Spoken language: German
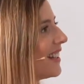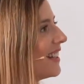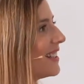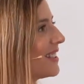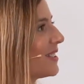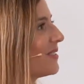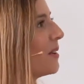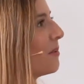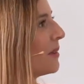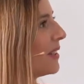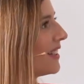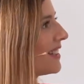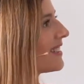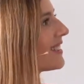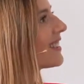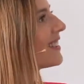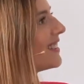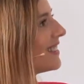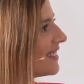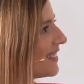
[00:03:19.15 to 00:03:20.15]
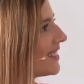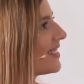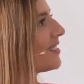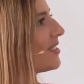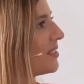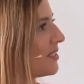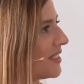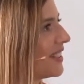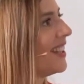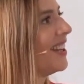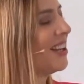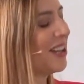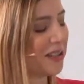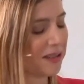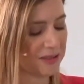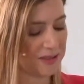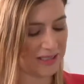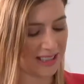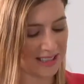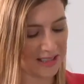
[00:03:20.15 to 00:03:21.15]
als wenn man jetzt drin sitzt und,
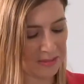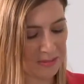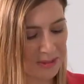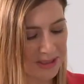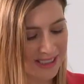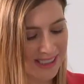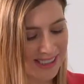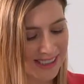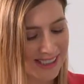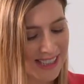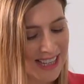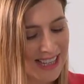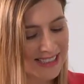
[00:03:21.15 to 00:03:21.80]
und da so mitgeht.